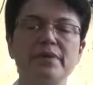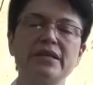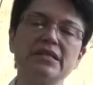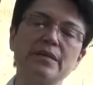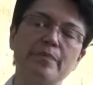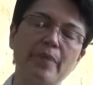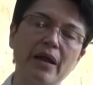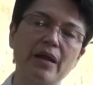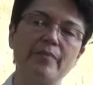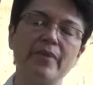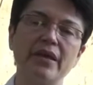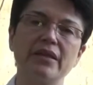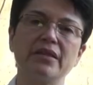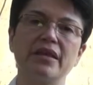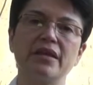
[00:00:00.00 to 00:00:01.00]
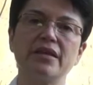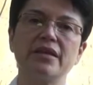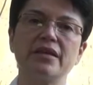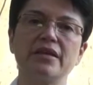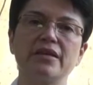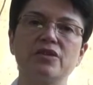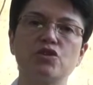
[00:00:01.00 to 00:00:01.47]

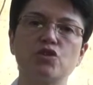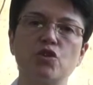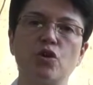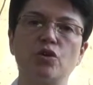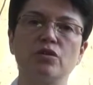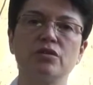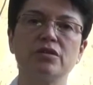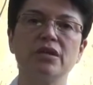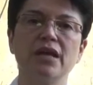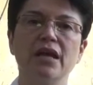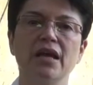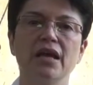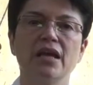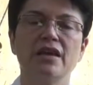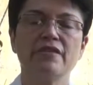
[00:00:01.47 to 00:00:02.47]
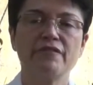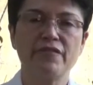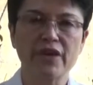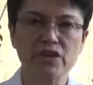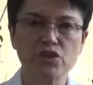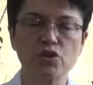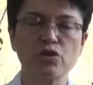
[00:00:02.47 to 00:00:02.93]
Principalmente son
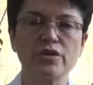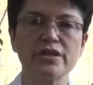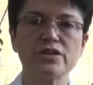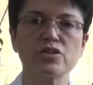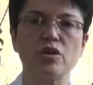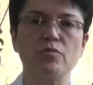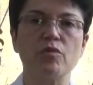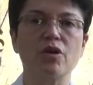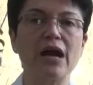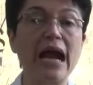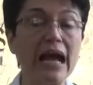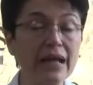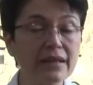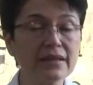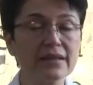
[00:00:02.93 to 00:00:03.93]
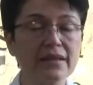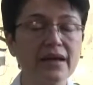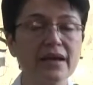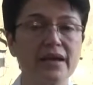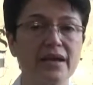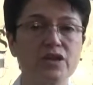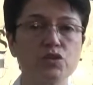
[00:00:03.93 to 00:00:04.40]
infecciones como
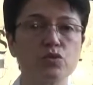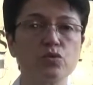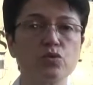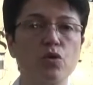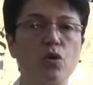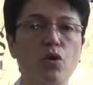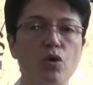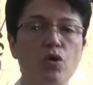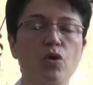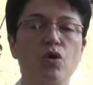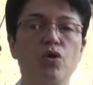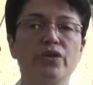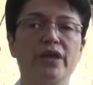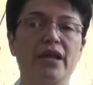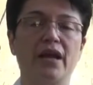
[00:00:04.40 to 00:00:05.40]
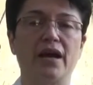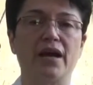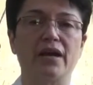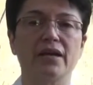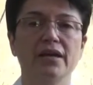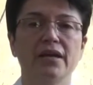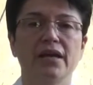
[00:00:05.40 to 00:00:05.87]
cándida, que es un hongo de la